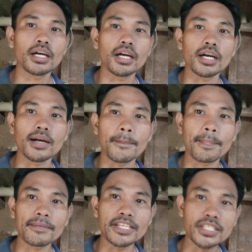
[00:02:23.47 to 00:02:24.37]
ah,
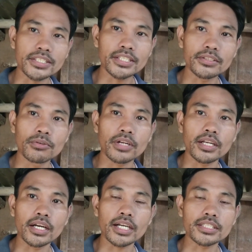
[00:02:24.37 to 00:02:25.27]
isisend ko
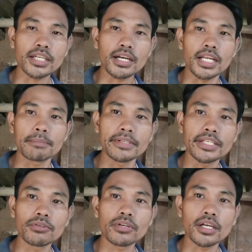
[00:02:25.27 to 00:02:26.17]
na lang kasi nga
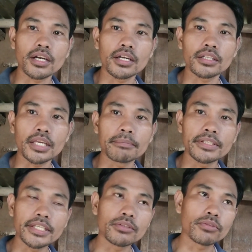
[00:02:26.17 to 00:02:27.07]
naibigay ko na
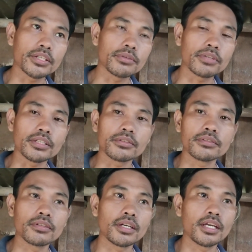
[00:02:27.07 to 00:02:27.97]
naibigay ko na yung ano
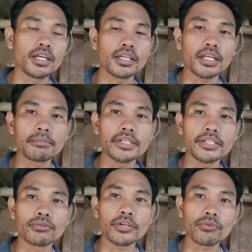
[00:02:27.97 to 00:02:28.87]

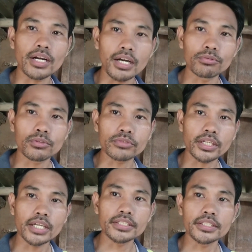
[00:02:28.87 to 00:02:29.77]
naibigay ko na yung account ko
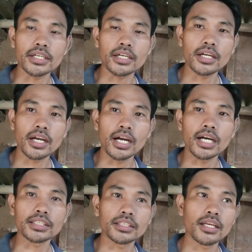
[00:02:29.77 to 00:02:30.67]
sa kanya
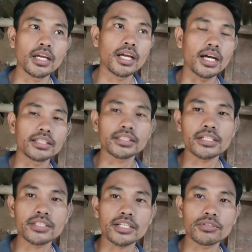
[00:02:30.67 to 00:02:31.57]
at ang
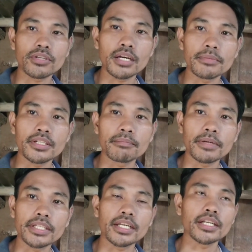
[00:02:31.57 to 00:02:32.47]
transaksyon namin ng
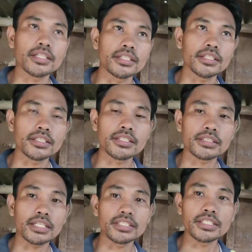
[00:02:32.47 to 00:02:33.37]
bayaran eh,
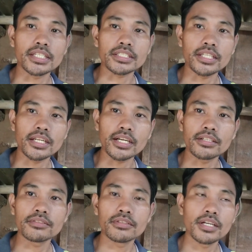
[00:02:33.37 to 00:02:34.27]
sa GCash na lang
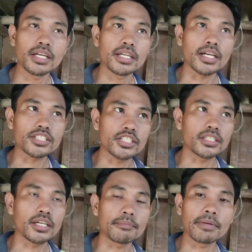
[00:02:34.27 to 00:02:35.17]
ano
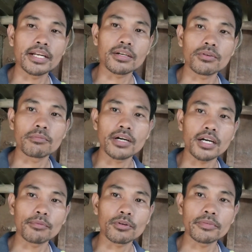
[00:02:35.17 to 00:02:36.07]
kasi ang bala ko
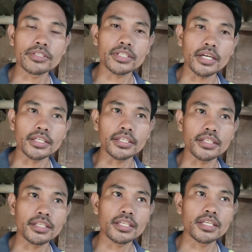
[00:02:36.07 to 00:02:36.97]
mga kaprobinsya eh,
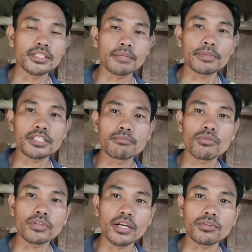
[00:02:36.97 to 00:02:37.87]
sa
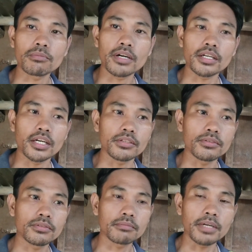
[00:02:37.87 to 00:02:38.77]
Facebook na ako mag
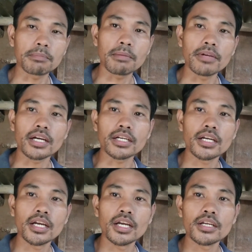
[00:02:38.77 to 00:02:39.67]
ano magba-vlog
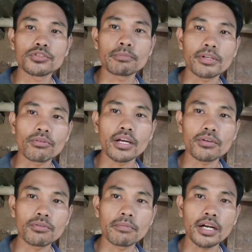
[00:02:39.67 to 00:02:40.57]
so meron na
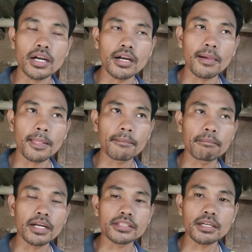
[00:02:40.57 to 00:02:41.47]
akong mga
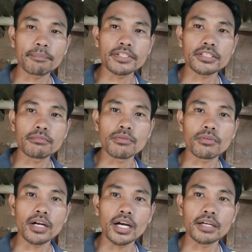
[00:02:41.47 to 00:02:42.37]
vlog sa
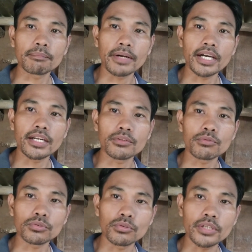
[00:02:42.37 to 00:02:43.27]
Facebook ang pangalan
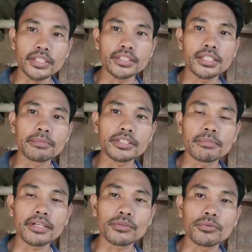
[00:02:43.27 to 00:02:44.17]
kong tunay eh, Gilbert
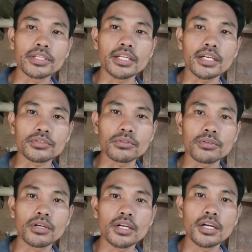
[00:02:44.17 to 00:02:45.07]
Berenguela so